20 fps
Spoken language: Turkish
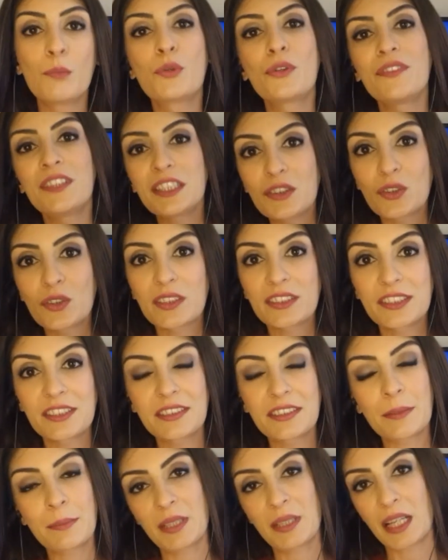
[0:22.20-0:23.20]
Bu videoda
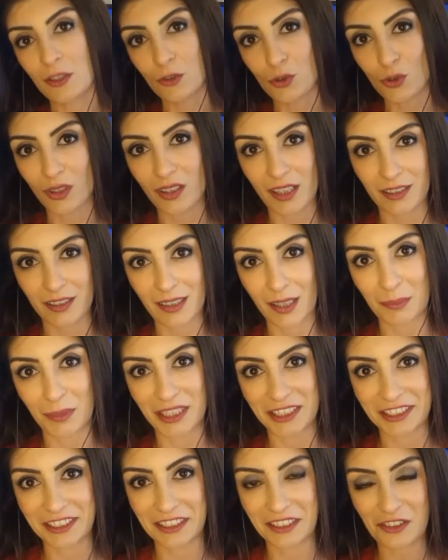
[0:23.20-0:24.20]
size bilançolardan
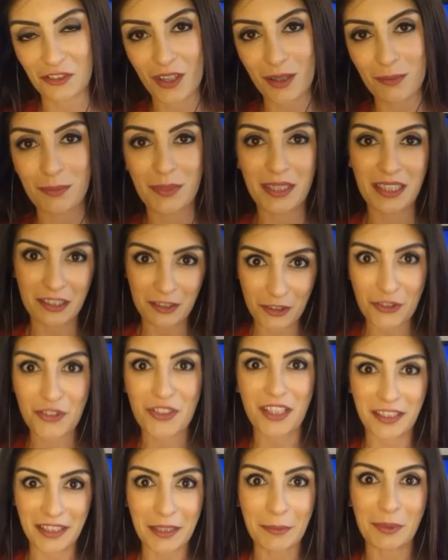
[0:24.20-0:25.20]
bahsedeceğim. Birinci
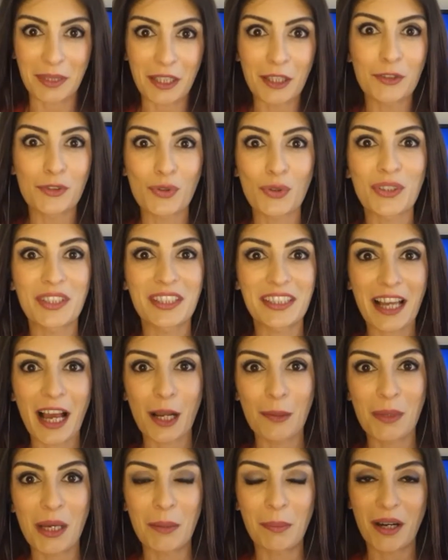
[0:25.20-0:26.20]
çeyrek bilançoları
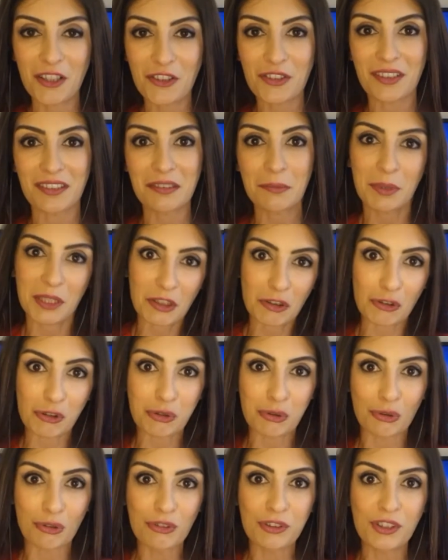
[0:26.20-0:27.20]
gelmeye başladı
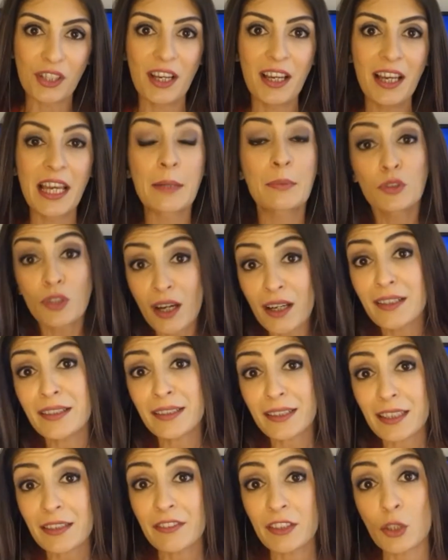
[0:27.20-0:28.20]
biliyorsunuz. E bunlarla
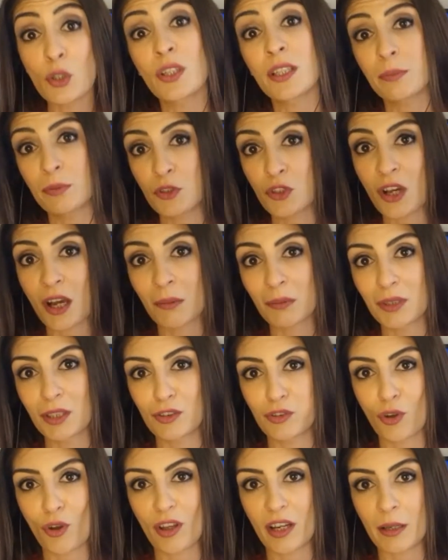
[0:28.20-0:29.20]
ilgili video yapacağımı da
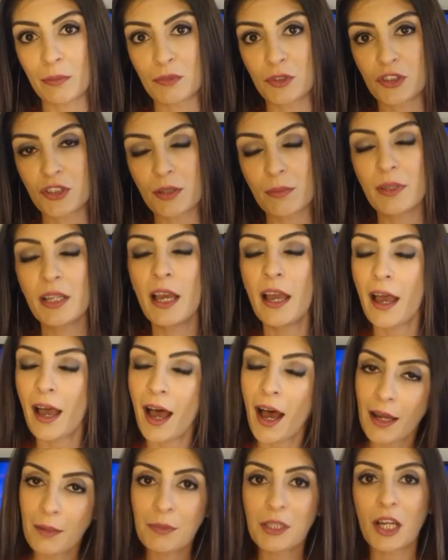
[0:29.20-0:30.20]
söylemiştim.
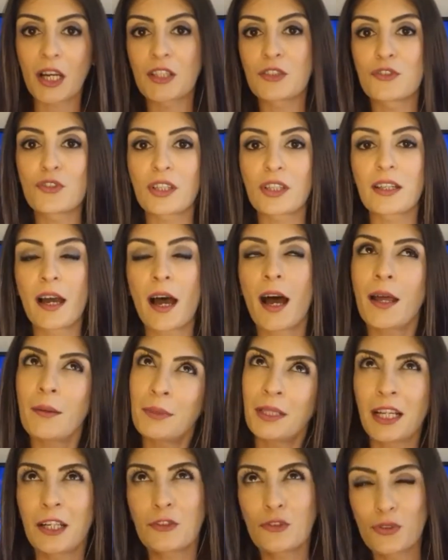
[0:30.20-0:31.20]
Her bilanço, her
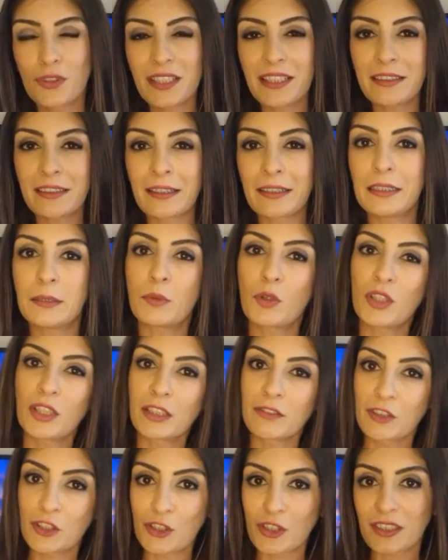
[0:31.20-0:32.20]
bilanço değil de hani böyle
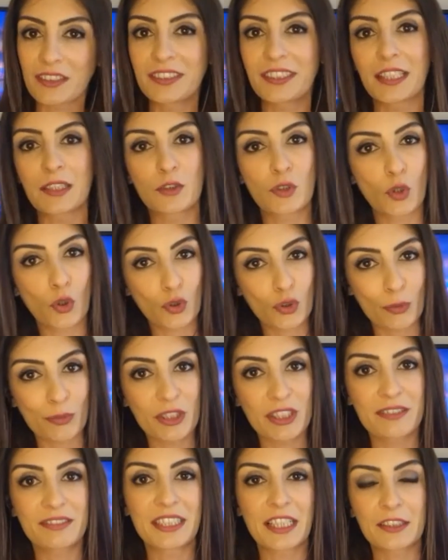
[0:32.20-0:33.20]
havacılık sektörü,
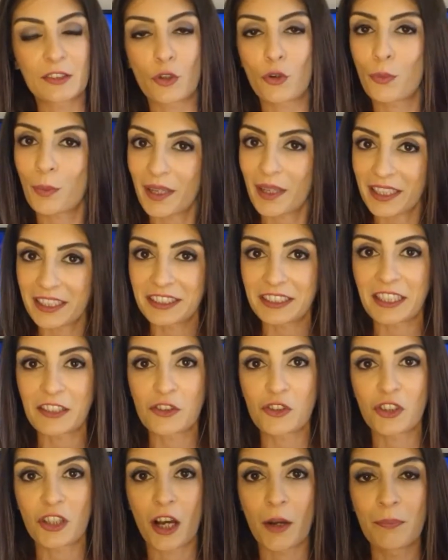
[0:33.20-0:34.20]
otomotiv sektörü, beyaz
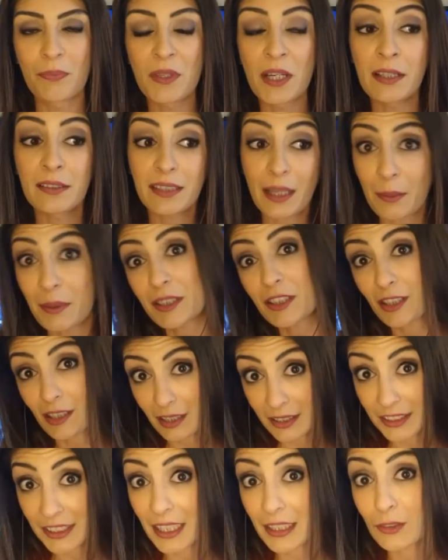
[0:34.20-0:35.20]
eşya, devir
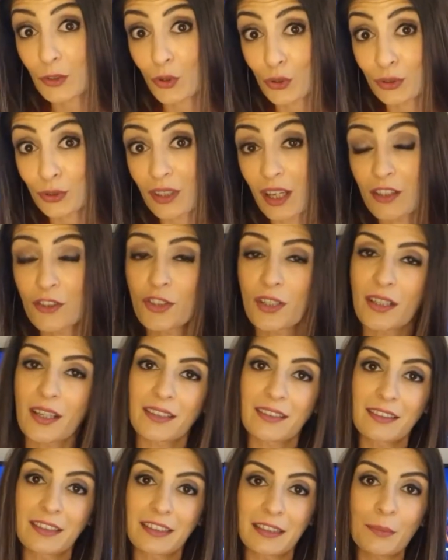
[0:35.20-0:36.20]
çelik sektöründen
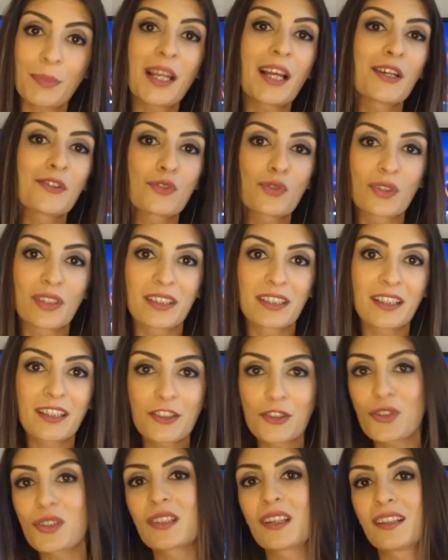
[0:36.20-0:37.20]
şirketlerin bilançoları
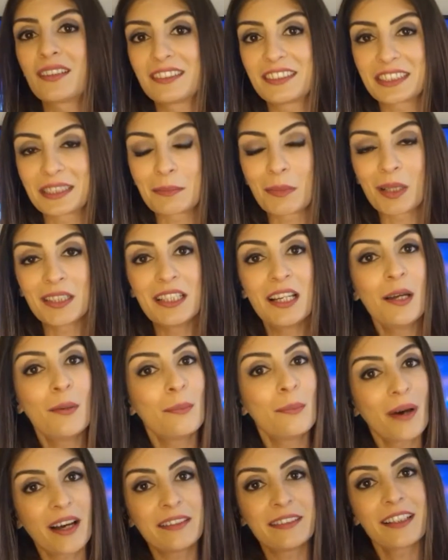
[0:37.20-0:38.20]
açıklandığı zaman
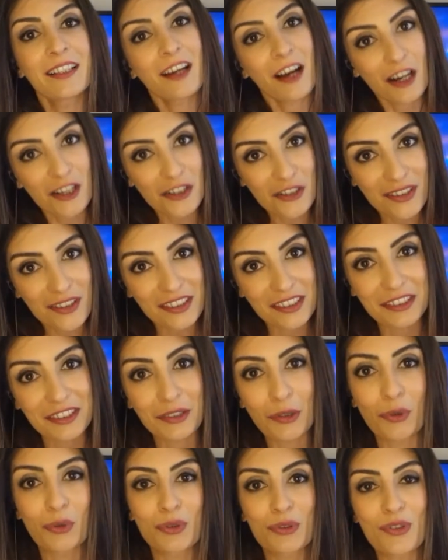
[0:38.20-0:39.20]
ben de karşınızda
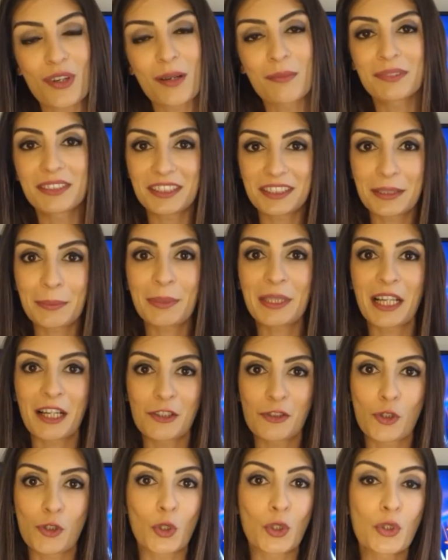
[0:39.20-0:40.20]
olacağım. Sizi
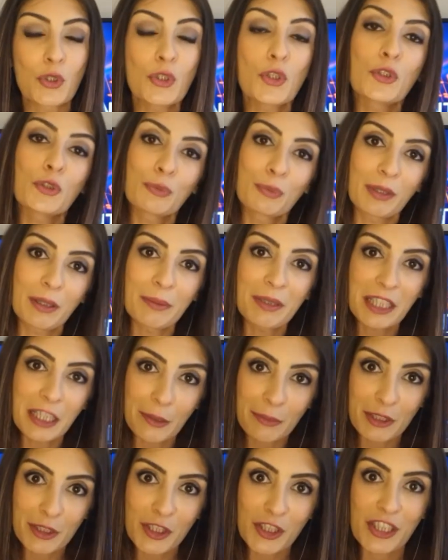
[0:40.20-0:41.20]
bilançoları yorumlamak
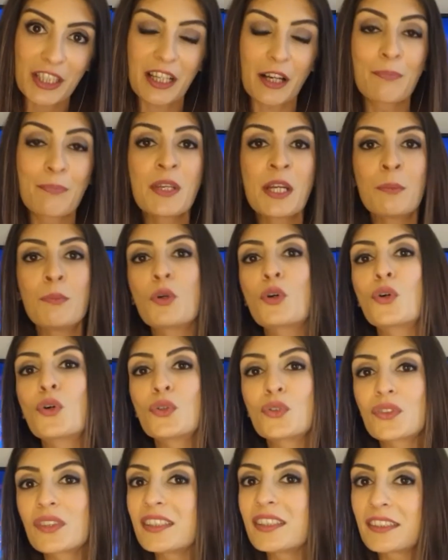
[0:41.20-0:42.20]
amacıyla. Bu
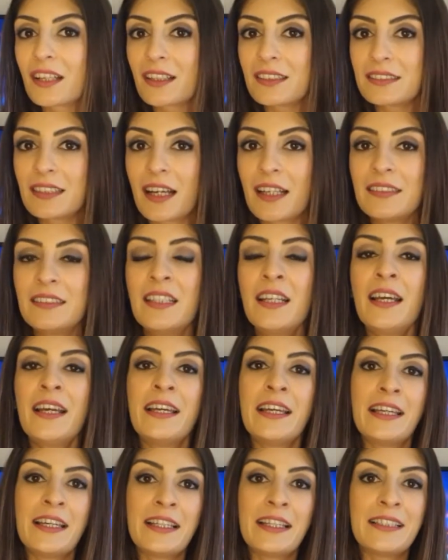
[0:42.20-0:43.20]
konuda zaten
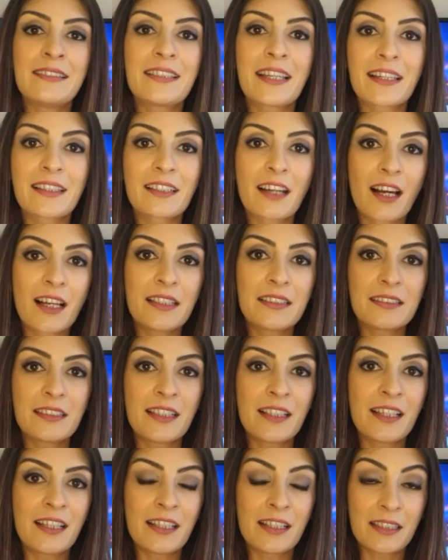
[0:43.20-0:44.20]
e, integral
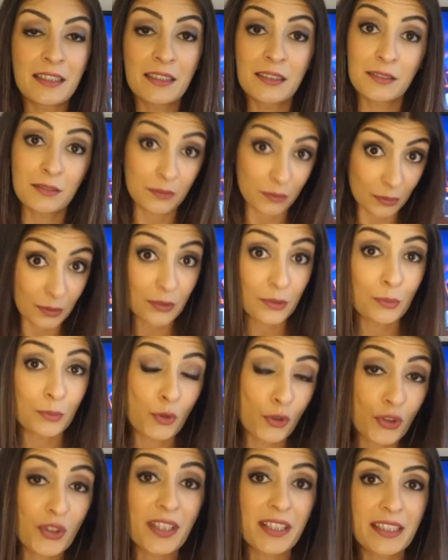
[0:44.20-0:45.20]
e,
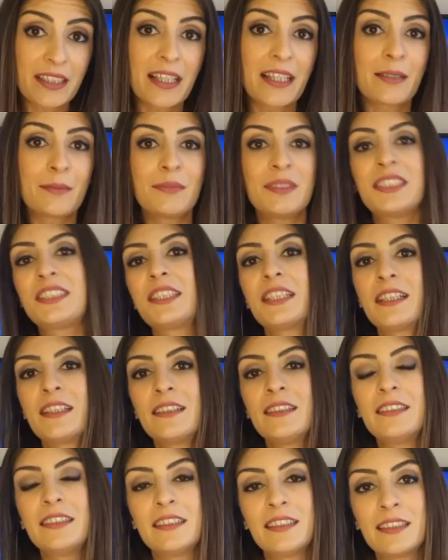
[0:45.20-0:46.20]
müşterilerimize,
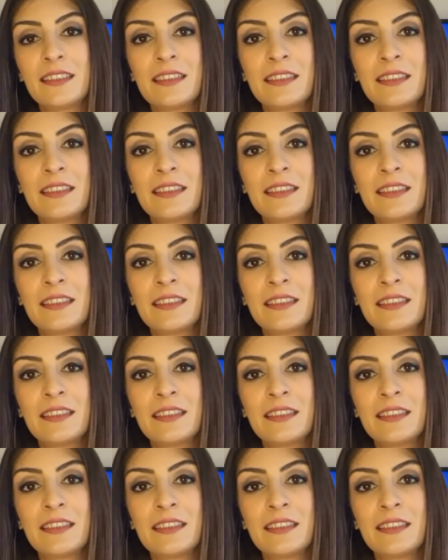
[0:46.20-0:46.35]
e,